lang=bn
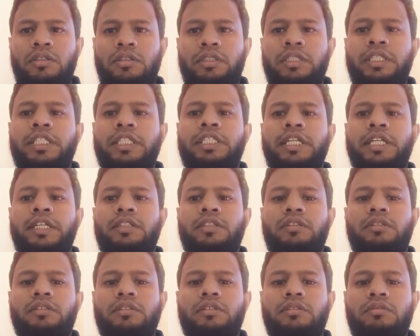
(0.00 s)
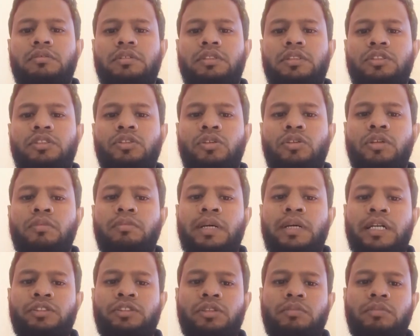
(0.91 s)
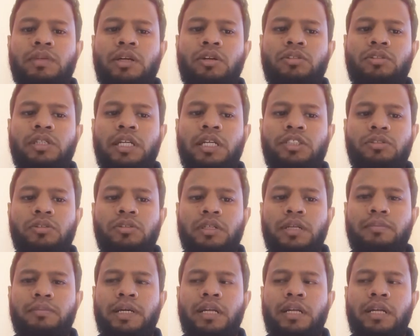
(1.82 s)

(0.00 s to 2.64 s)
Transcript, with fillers: যে সে যখন একজন মানুষ আরেকজনকে